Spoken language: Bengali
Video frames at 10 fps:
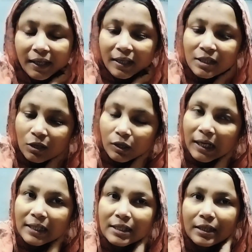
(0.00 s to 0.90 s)
এই ছিল
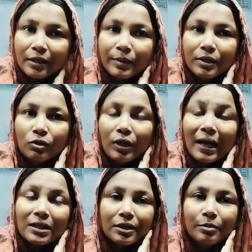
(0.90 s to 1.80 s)
আজকের ভিডিও
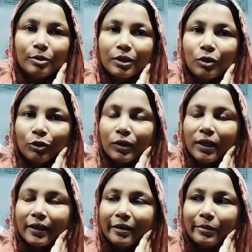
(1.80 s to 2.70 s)
আজকের বলতে
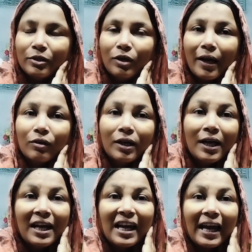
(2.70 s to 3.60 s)
গতকালকের ভিডিও কারণ
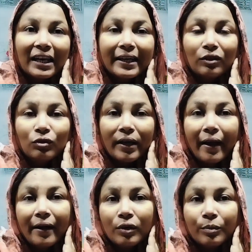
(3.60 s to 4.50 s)
কালকে এত
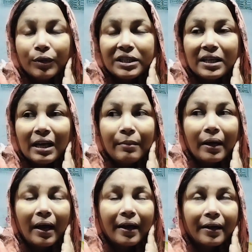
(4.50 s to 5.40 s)
টায়ার্ড হয়ে পড়েছিলাম
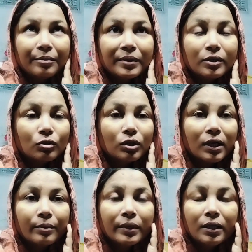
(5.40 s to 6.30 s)
আর ভিডিওটা
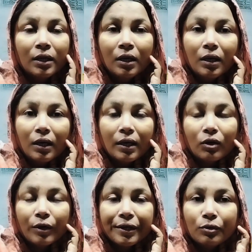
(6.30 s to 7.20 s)
আমি
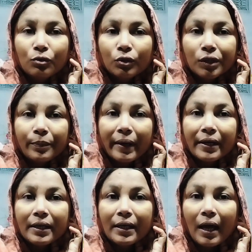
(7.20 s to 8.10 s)
কন্টিনিউ করতে
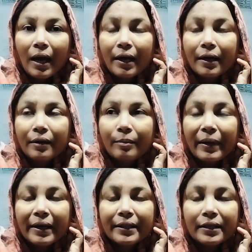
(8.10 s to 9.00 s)
পারিনি আর
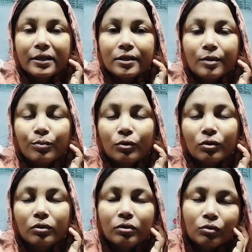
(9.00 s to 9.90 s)
বাড়িতে এসে পুরো
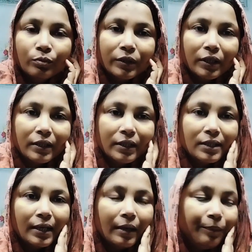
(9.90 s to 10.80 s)
ঘুম দিয়ে
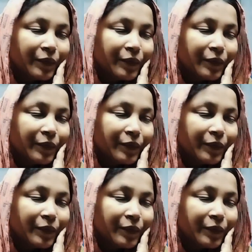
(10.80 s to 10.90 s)
দিয়েছিলাম